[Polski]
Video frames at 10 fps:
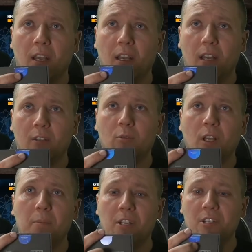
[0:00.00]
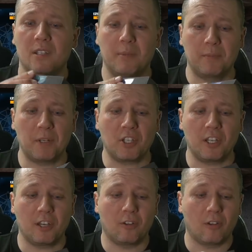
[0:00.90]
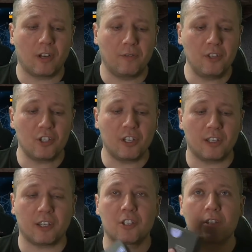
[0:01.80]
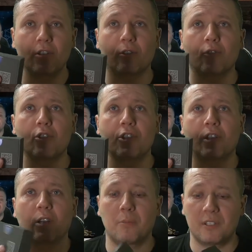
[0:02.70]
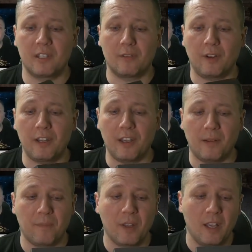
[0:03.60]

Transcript: e, tutaj macie zabezpieczenie holograficzne, także nie otworzycie tego bez zerwania.